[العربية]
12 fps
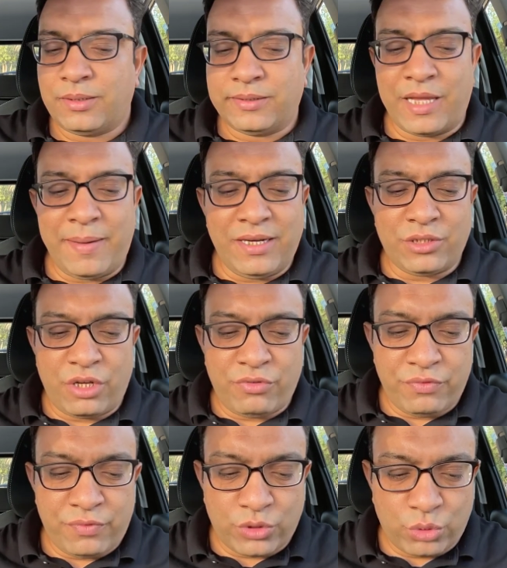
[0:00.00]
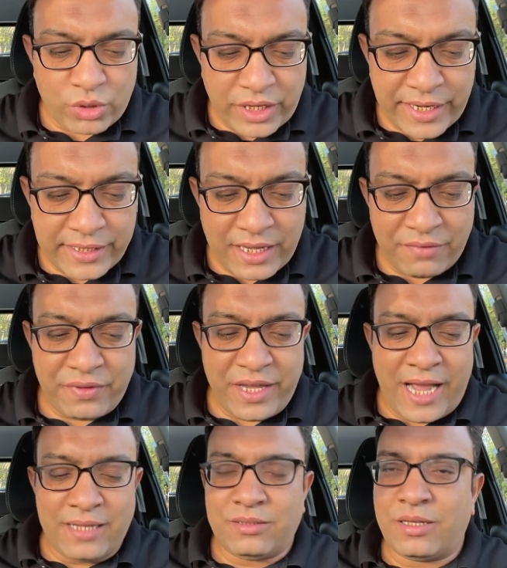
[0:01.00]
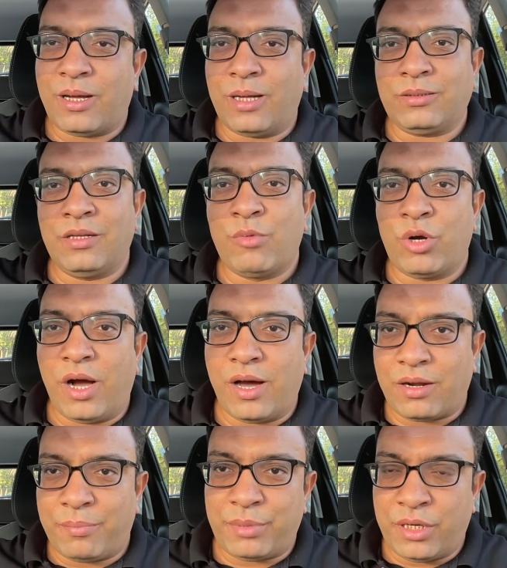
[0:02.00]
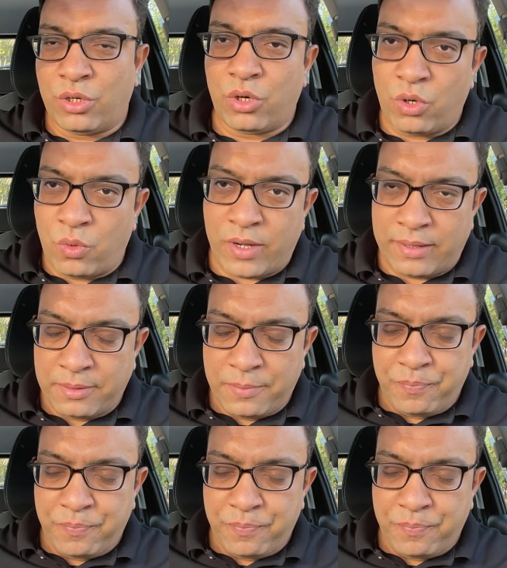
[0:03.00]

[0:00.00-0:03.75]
زي ما احنا شايفين في الصوره كده في عند الخط المكهرب اللي هو